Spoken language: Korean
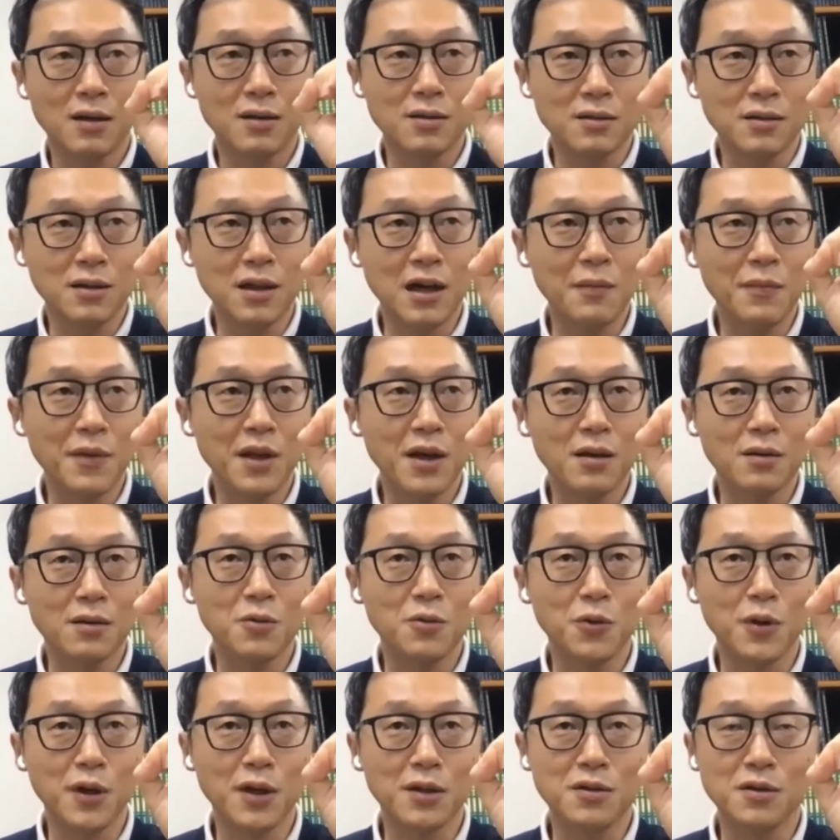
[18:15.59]
그 카메라를
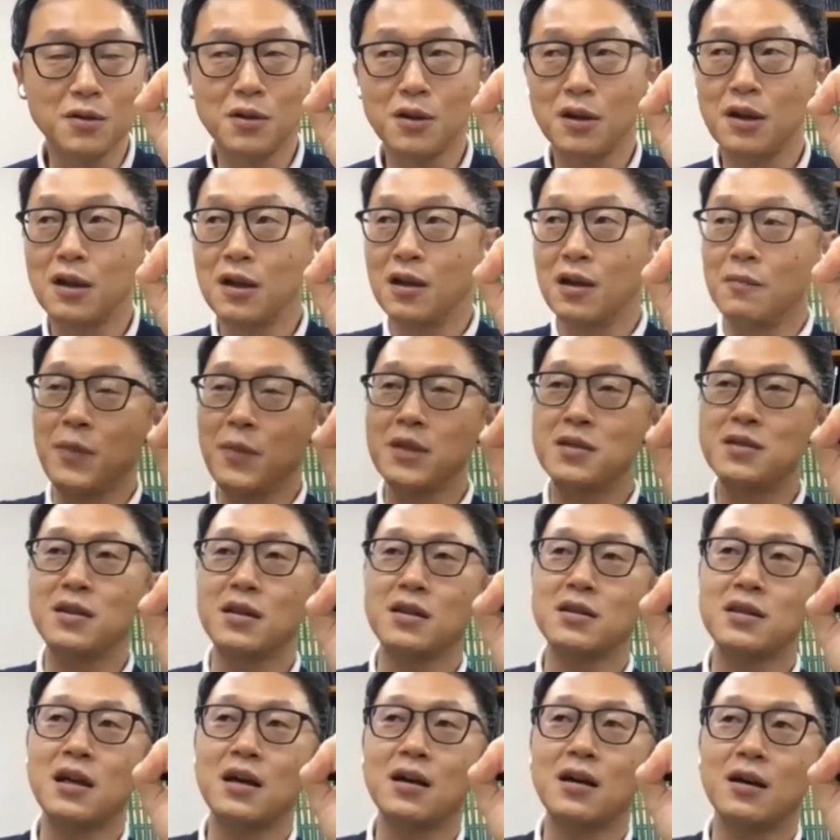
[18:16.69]
통해서
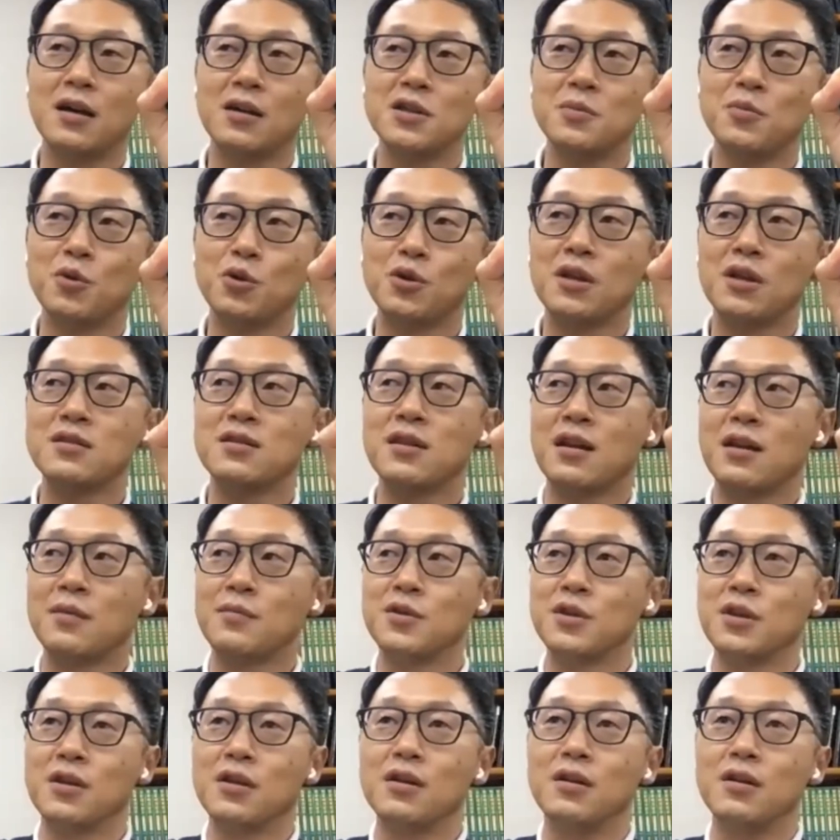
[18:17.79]
매체에 참가하지 못한
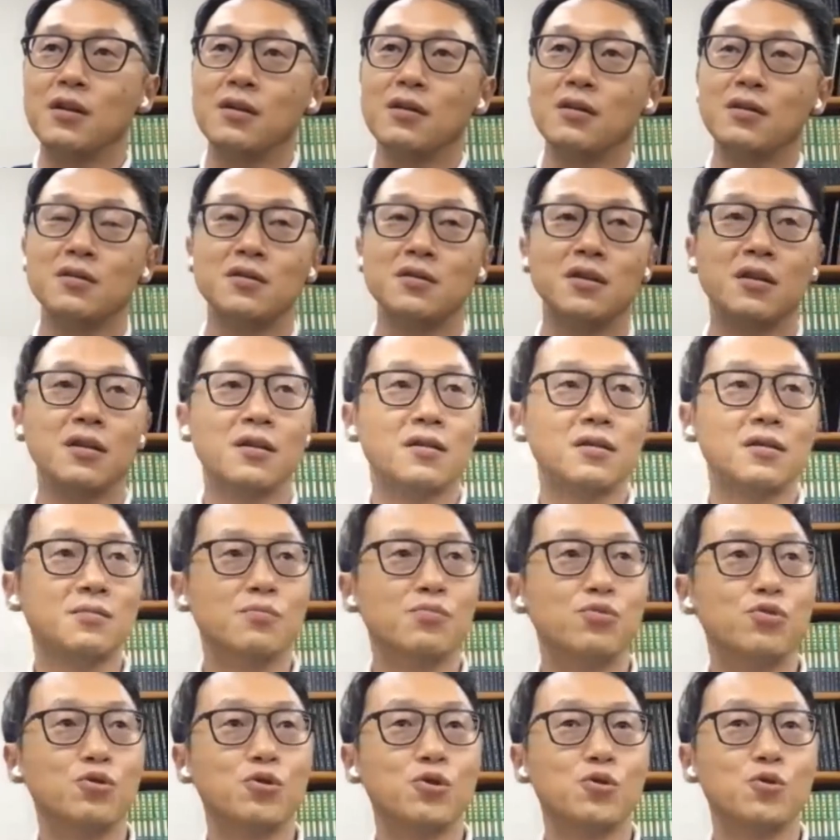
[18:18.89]
사람들이 이제 그
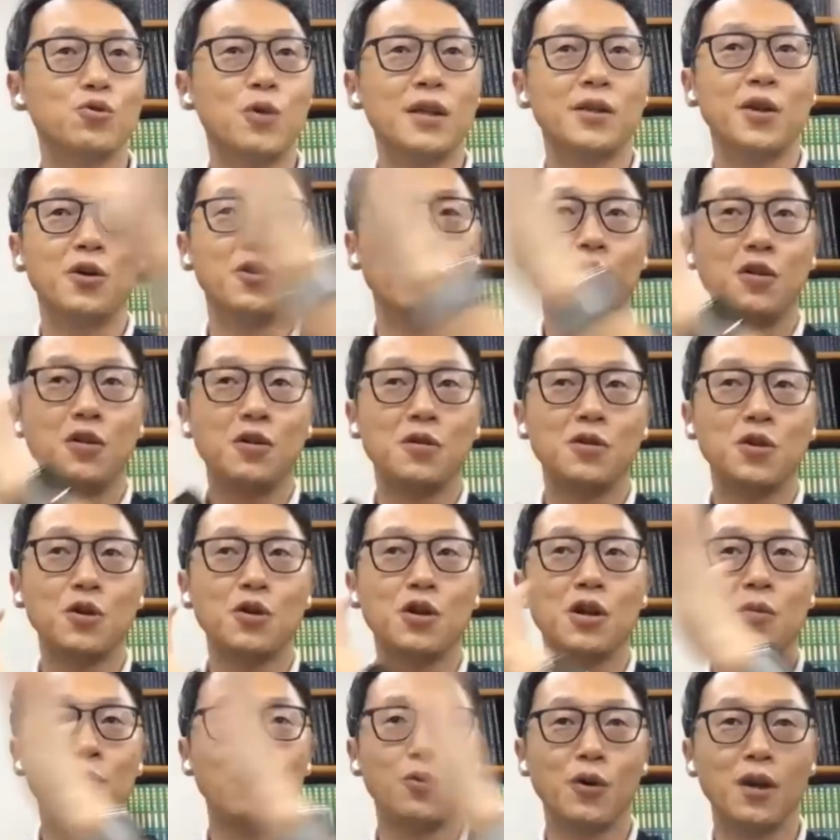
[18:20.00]
부스 광경을
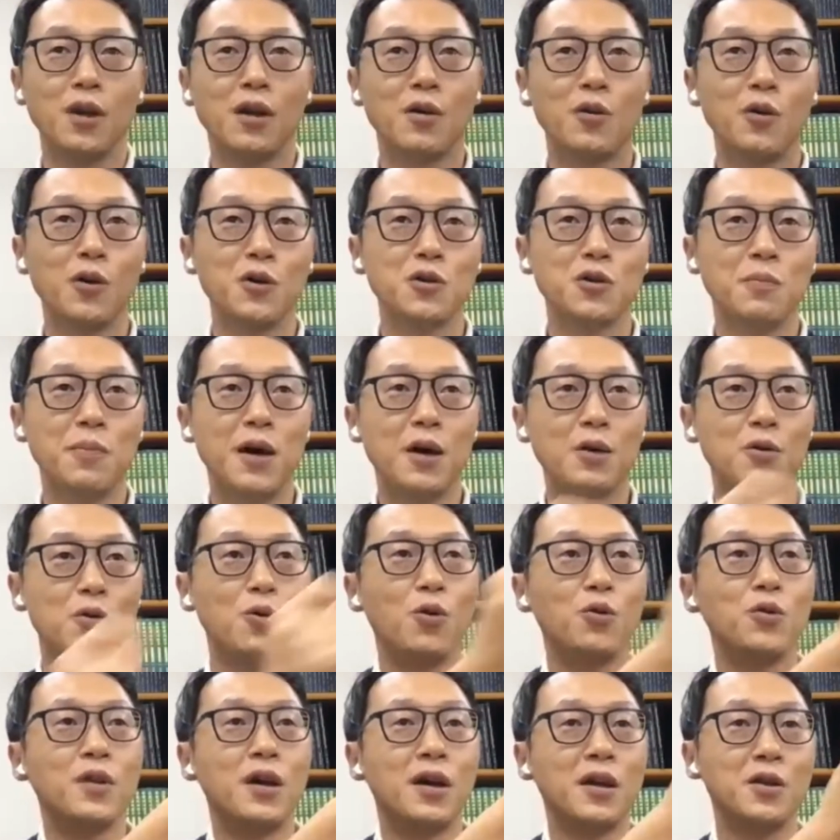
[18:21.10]
쳐다보거나 거기서 바로
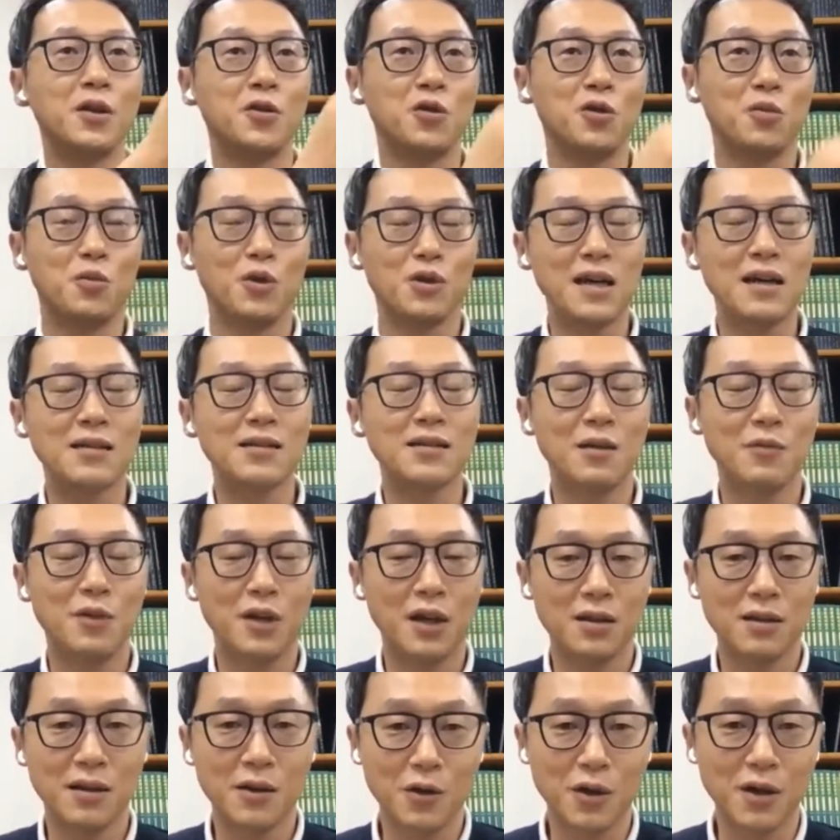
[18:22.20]
온라인으로 뭐 상담을
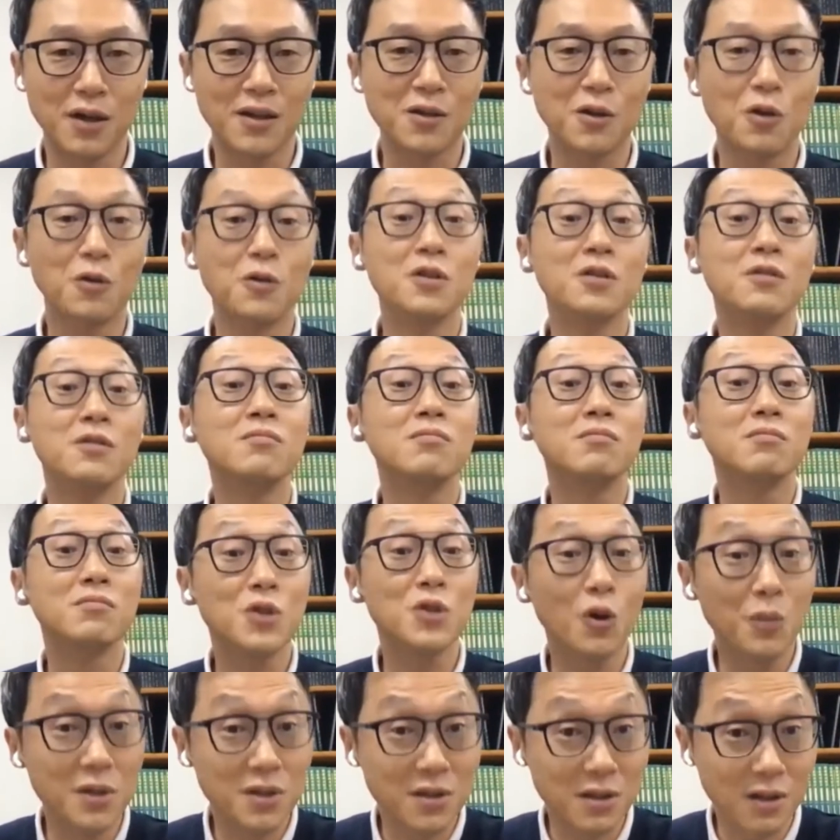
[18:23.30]
한다거나 그런
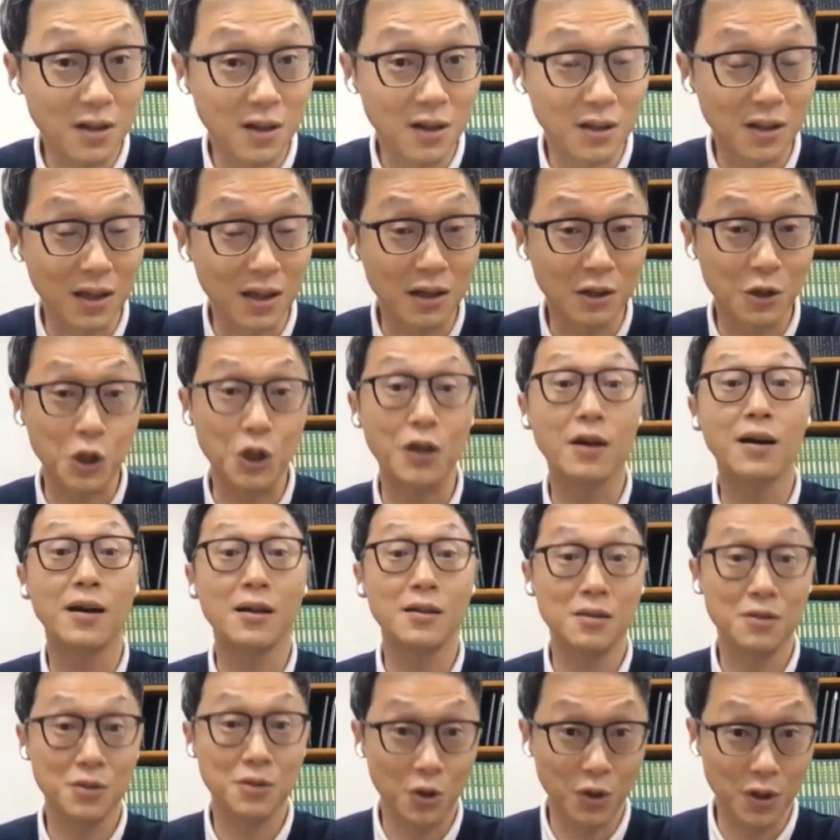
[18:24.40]
서비스를 갖다가
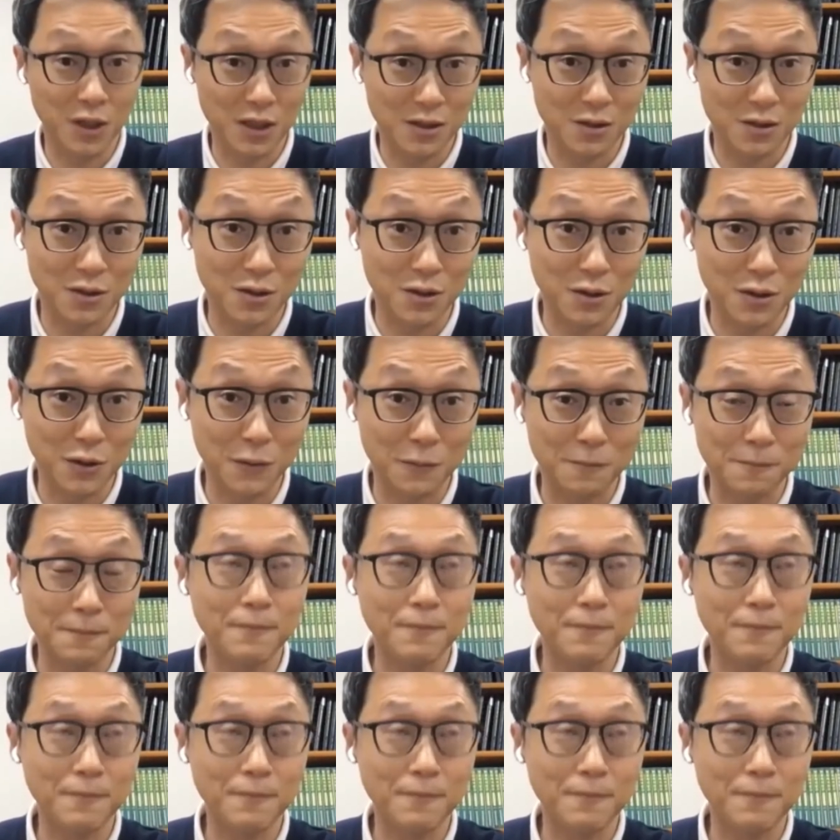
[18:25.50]
기획한 적이 있었어요.